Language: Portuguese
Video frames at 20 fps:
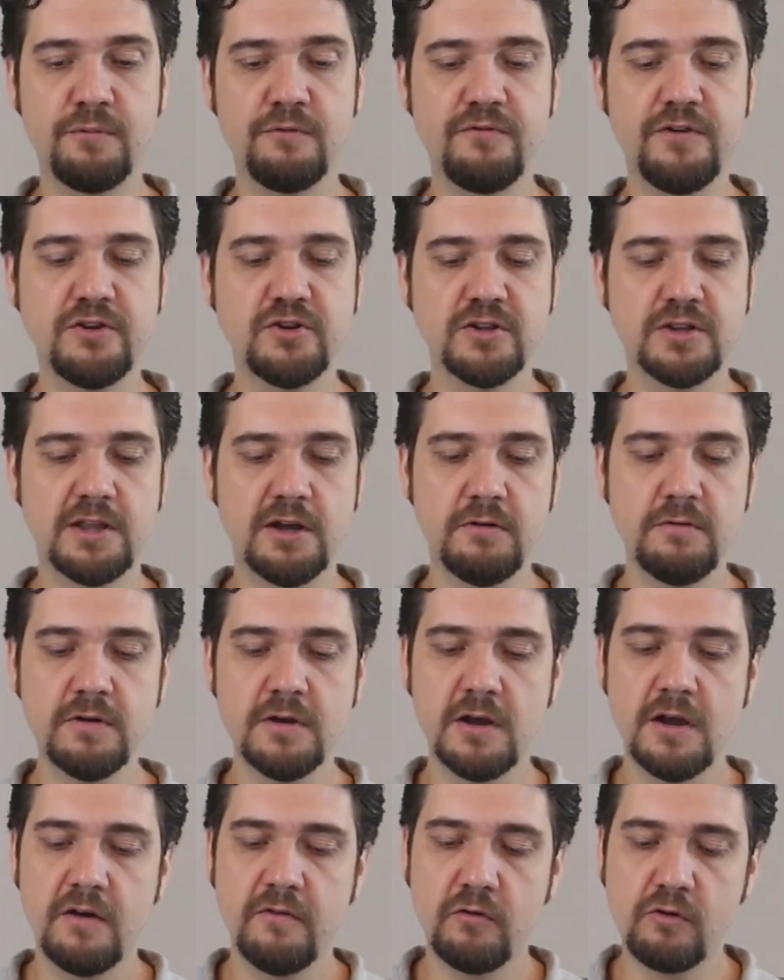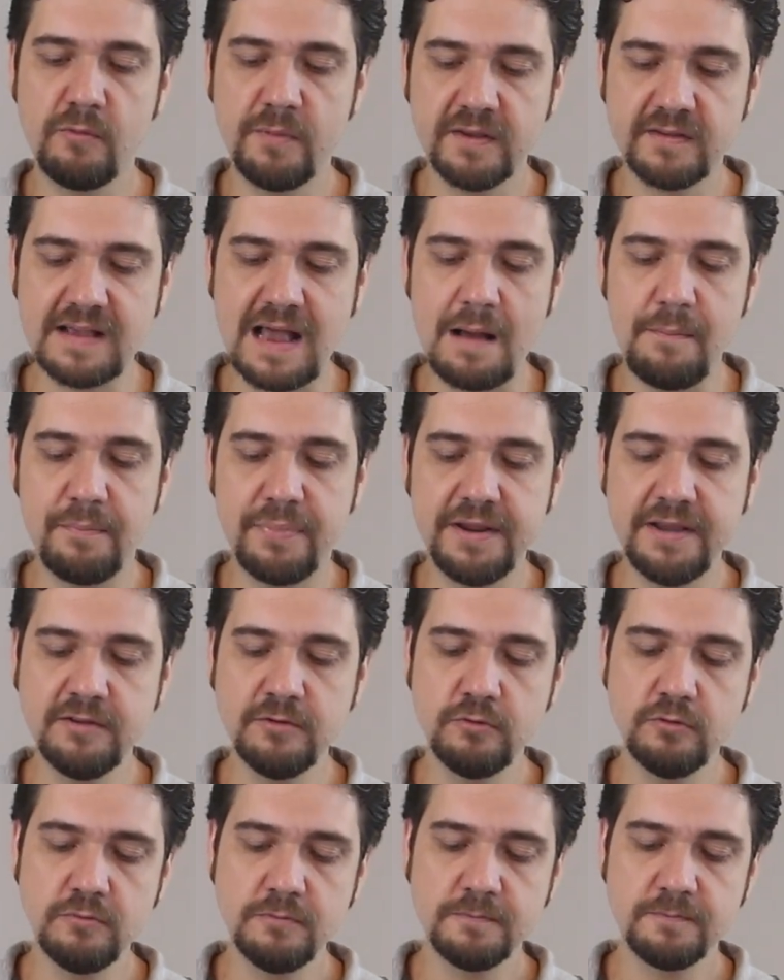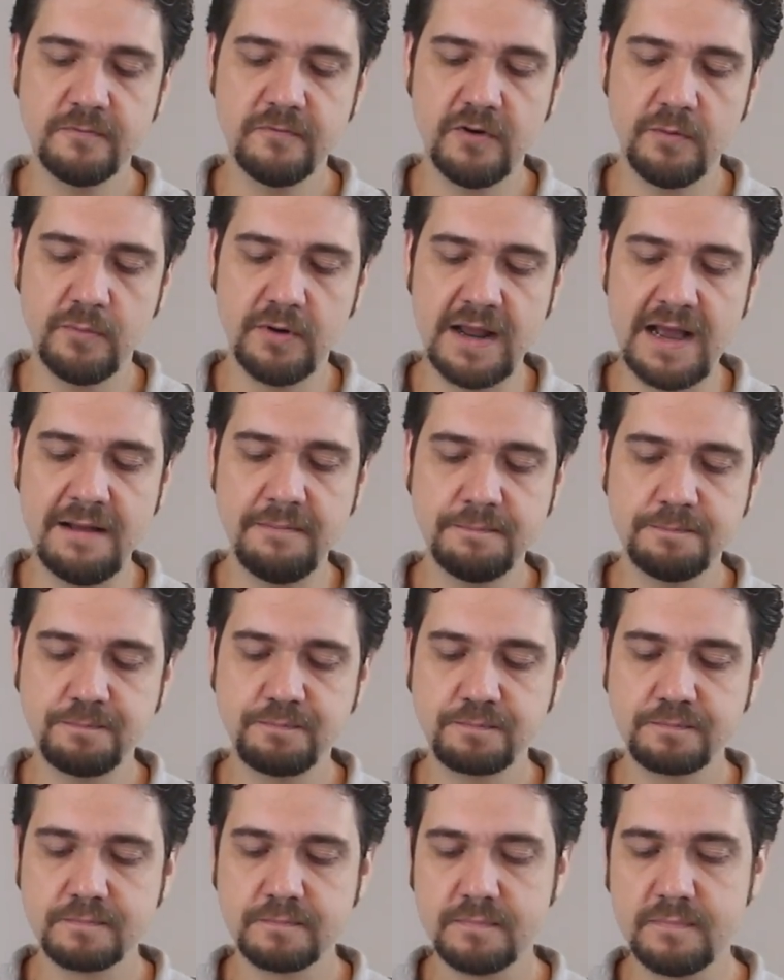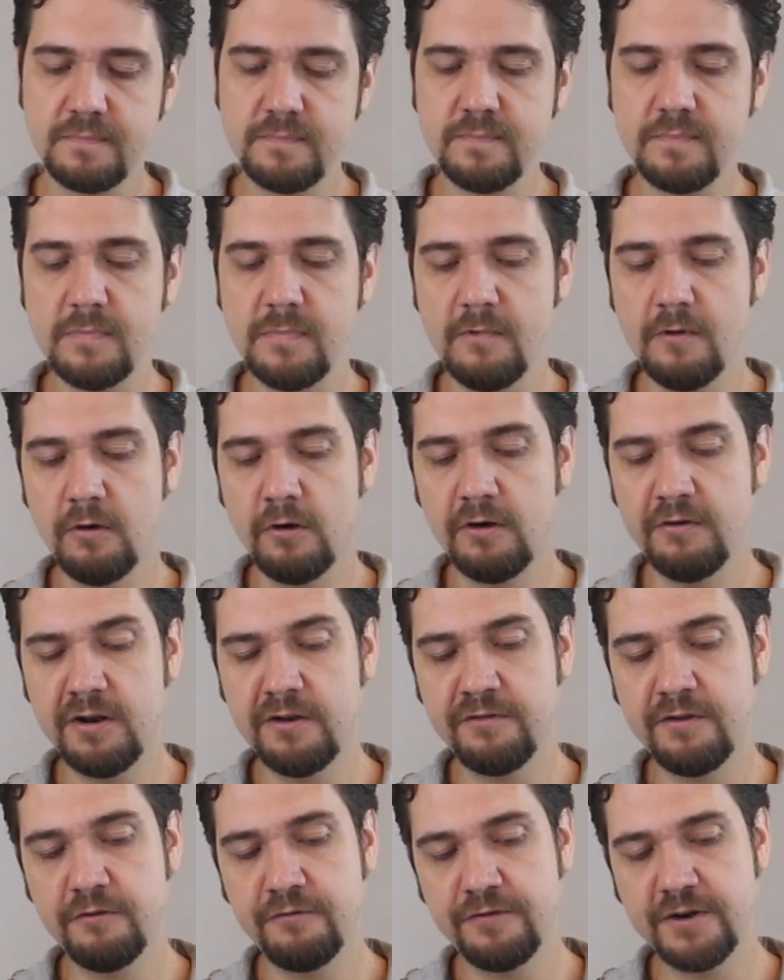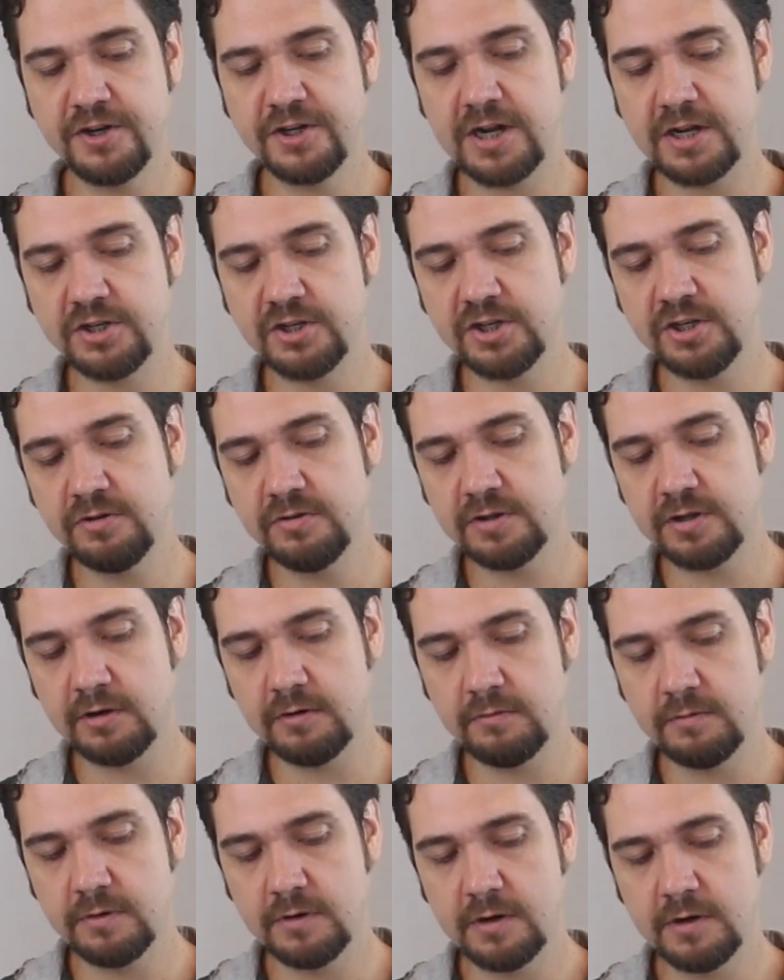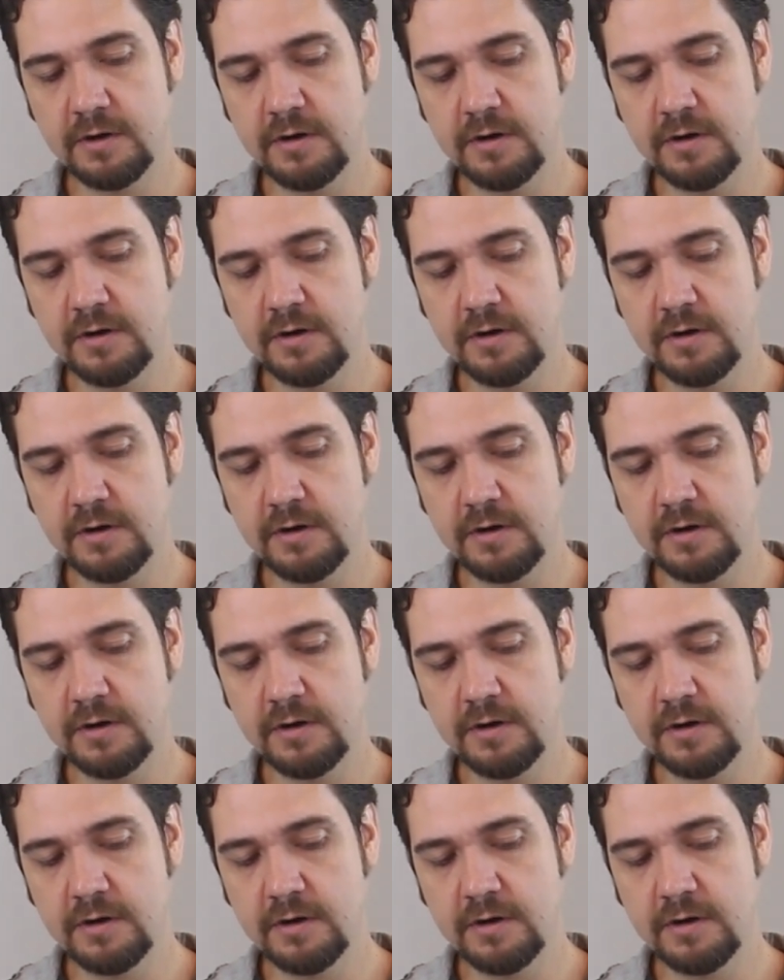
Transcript: pro vídeo então. Vou começar abrindo, vamos lá. Ó, ele veio fechadinho, então